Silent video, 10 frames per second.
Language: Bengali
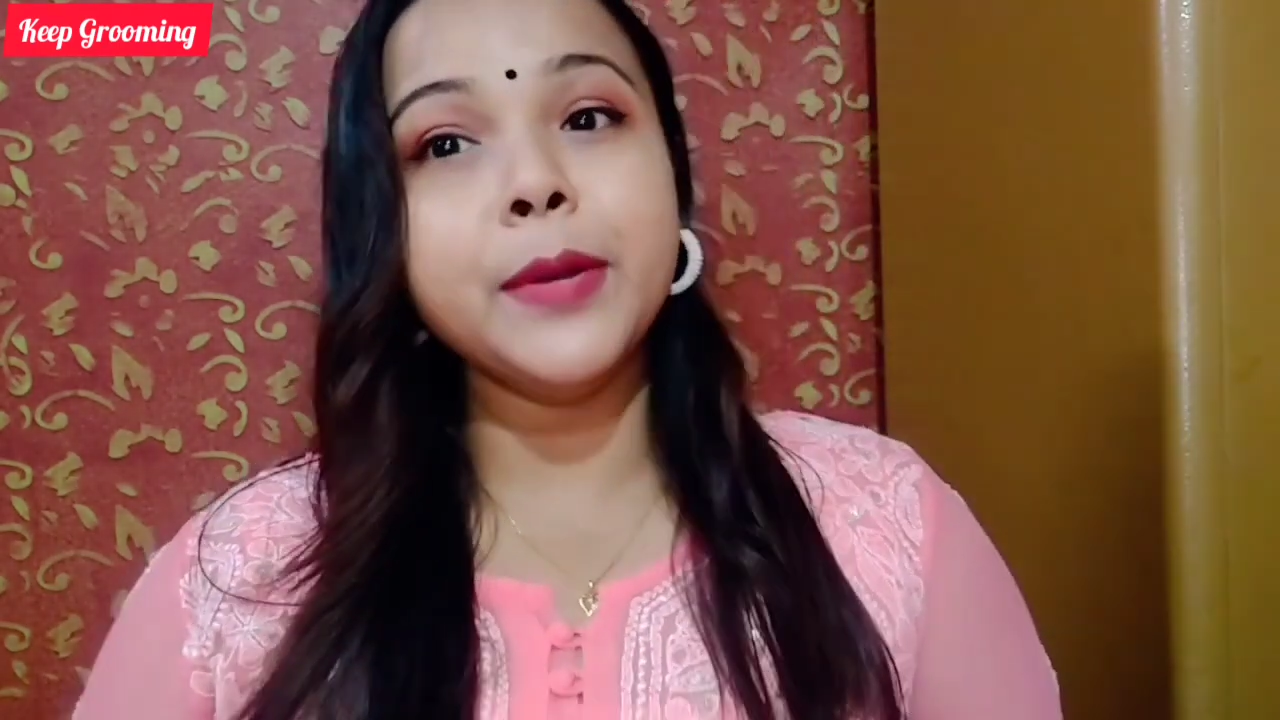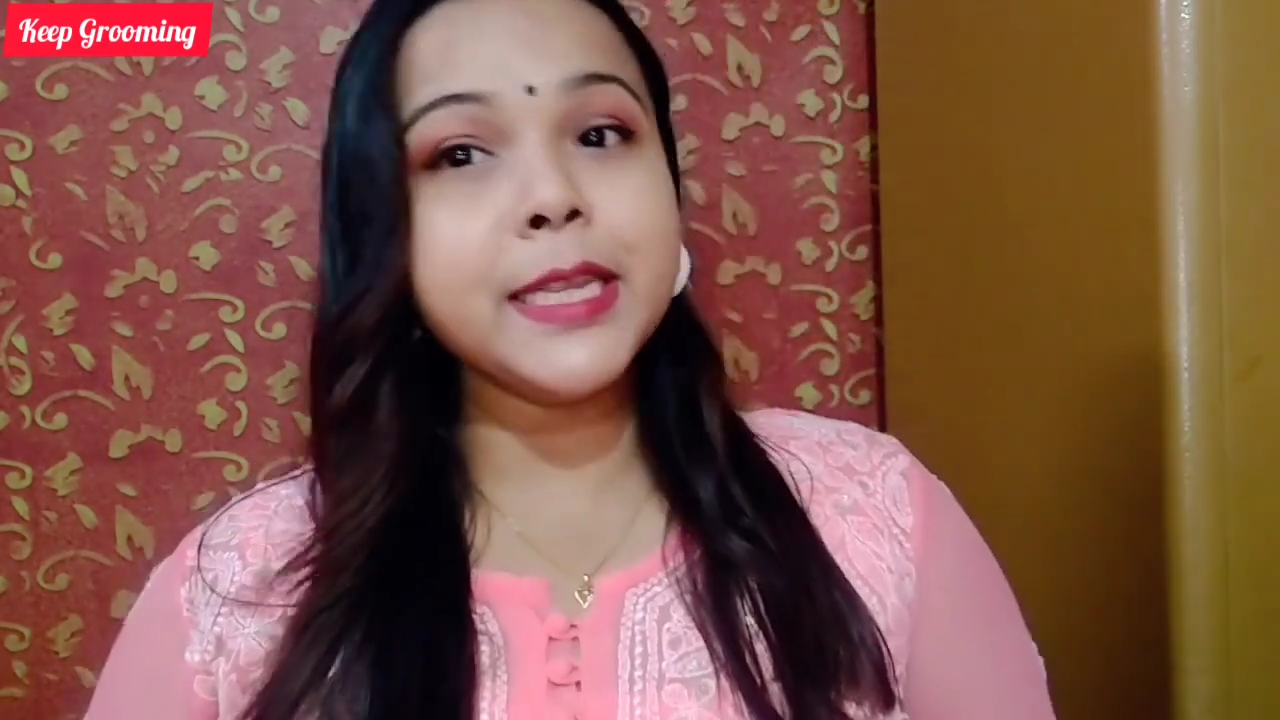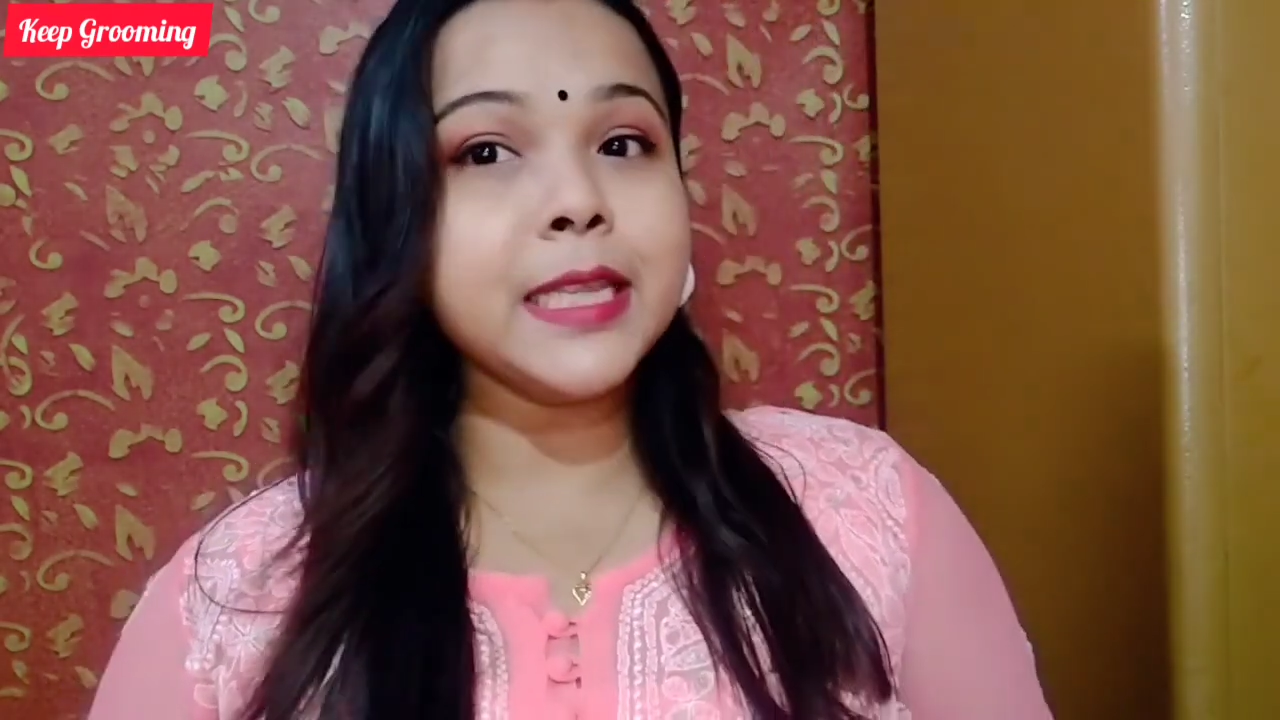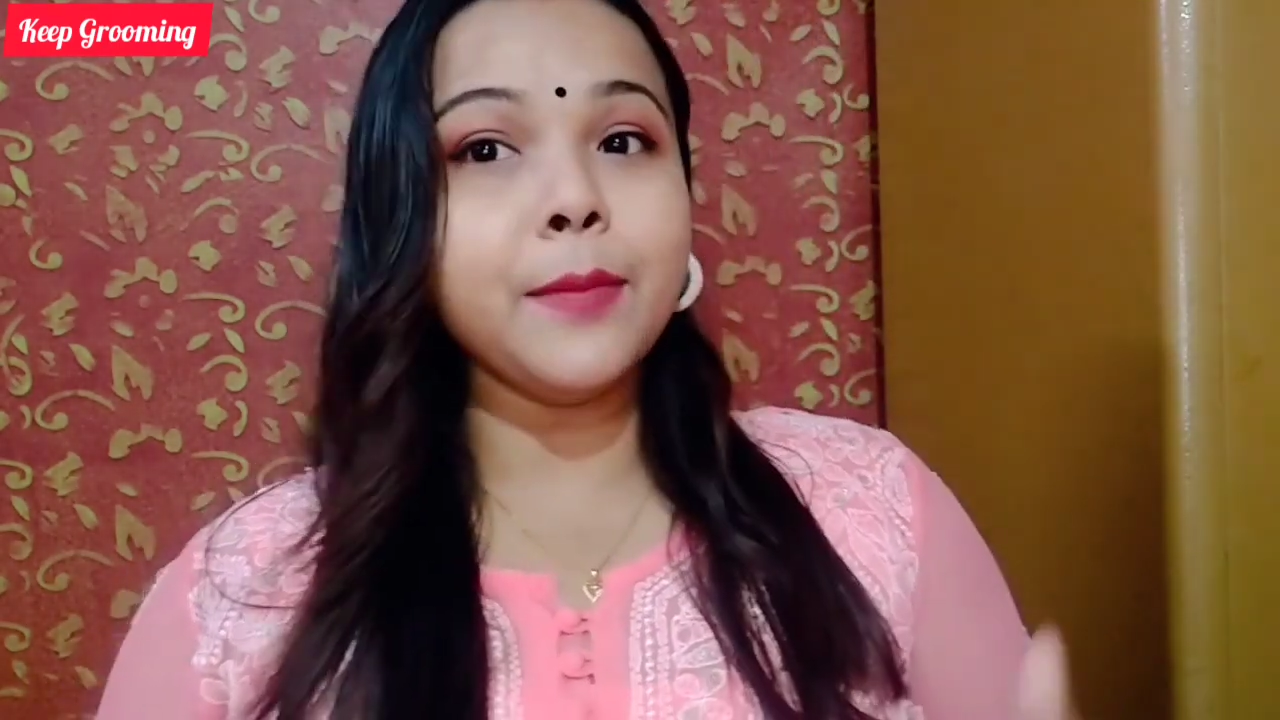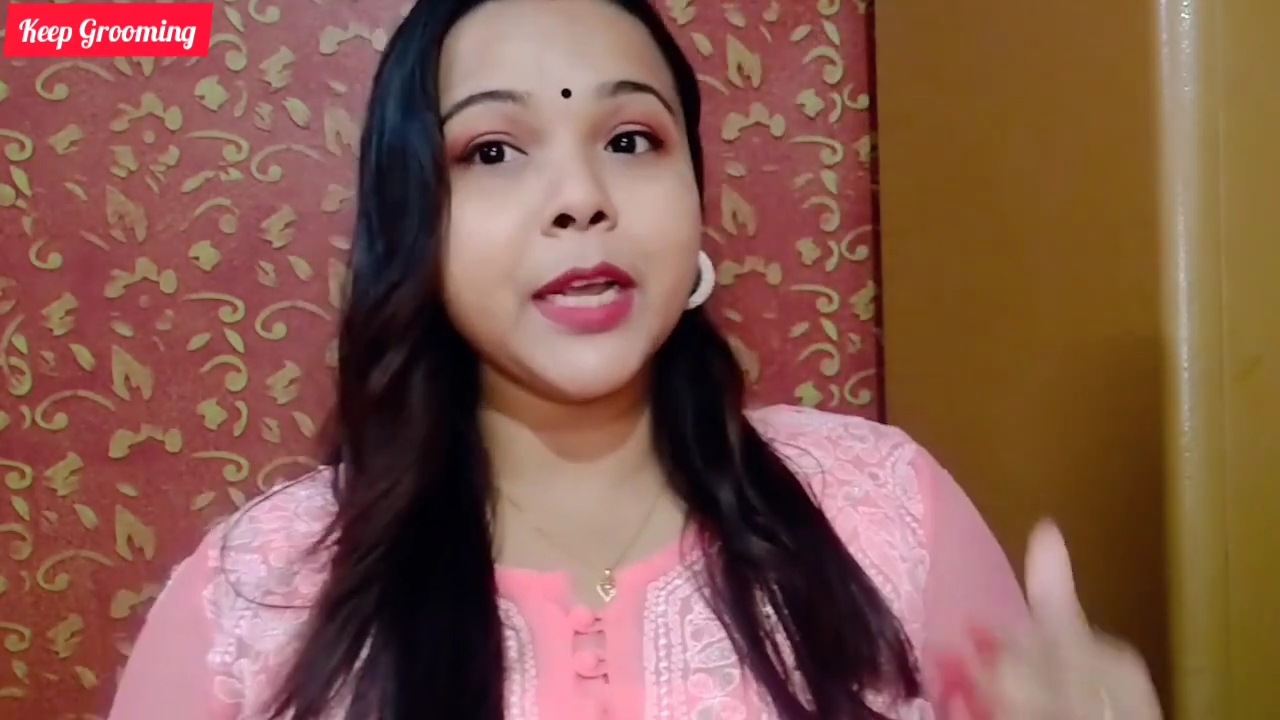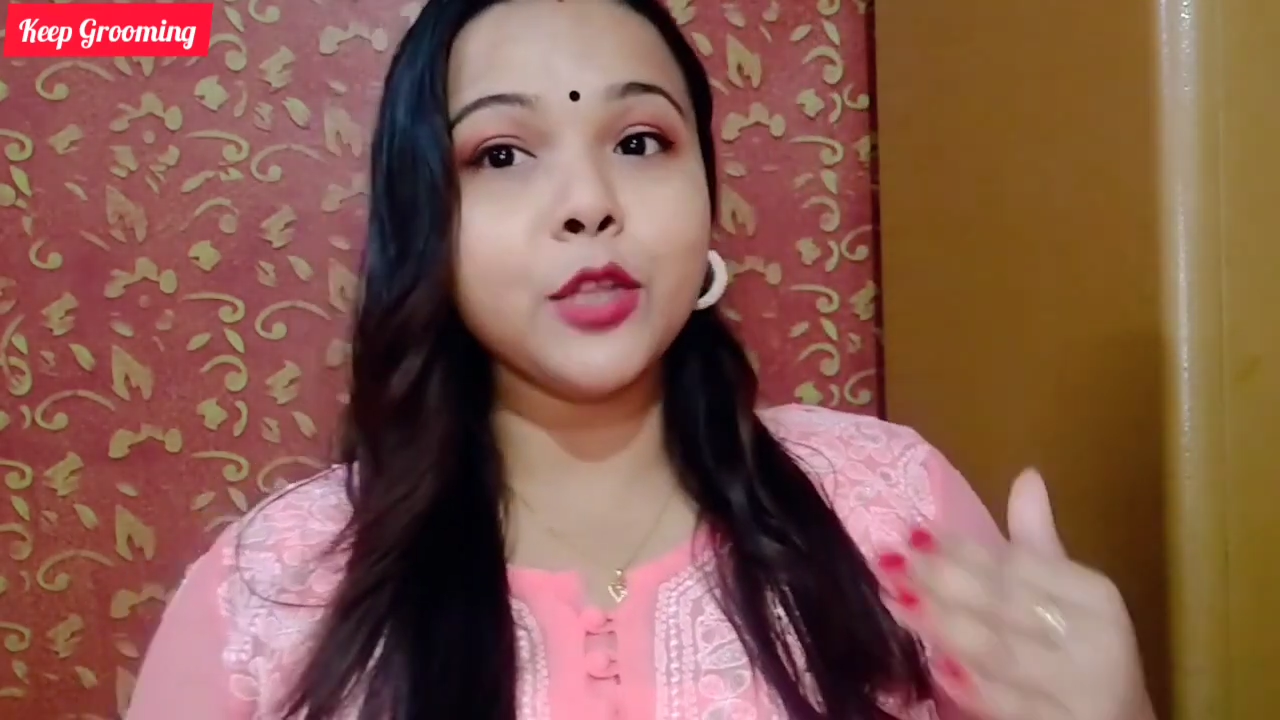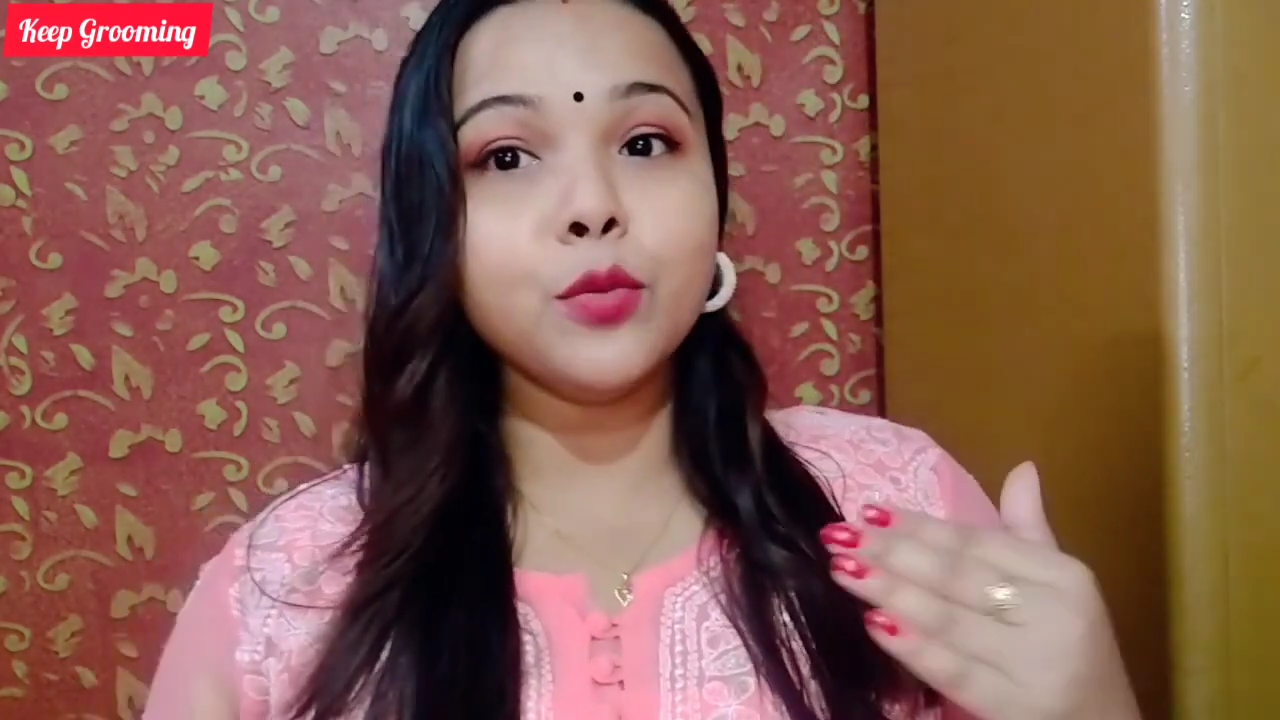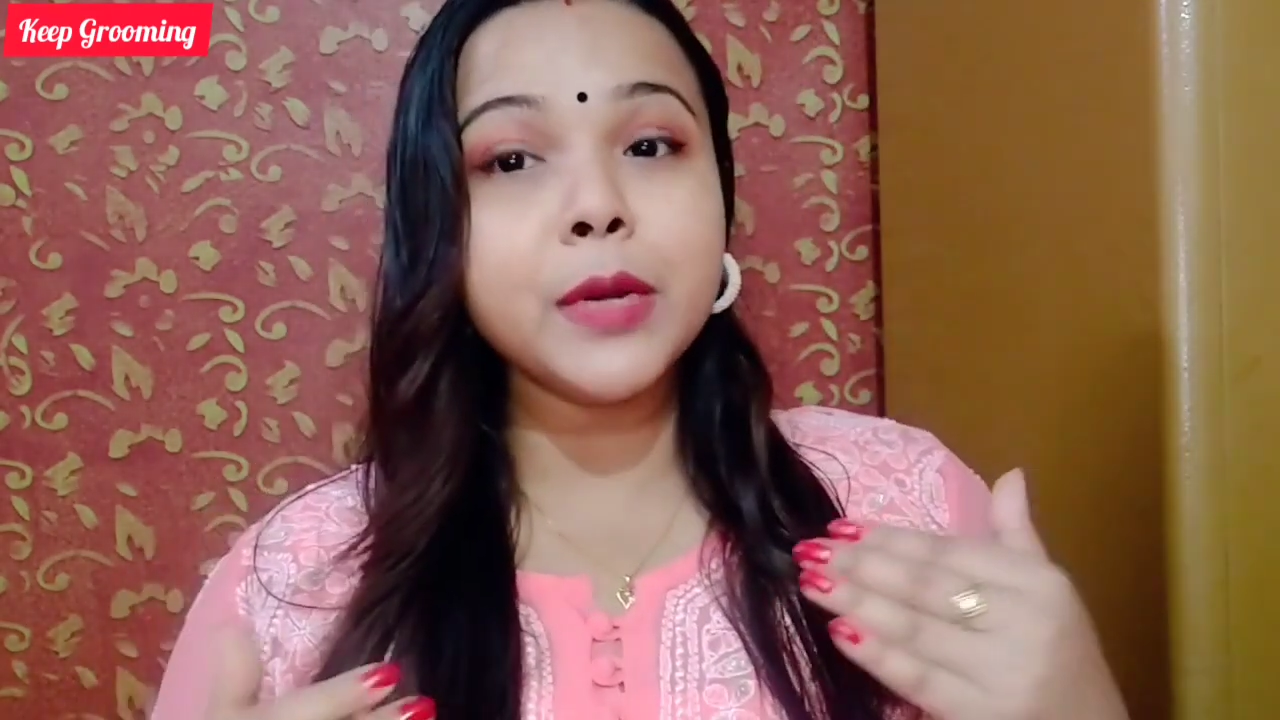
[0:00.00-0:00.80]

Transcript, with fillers: প্লিজ আমাকে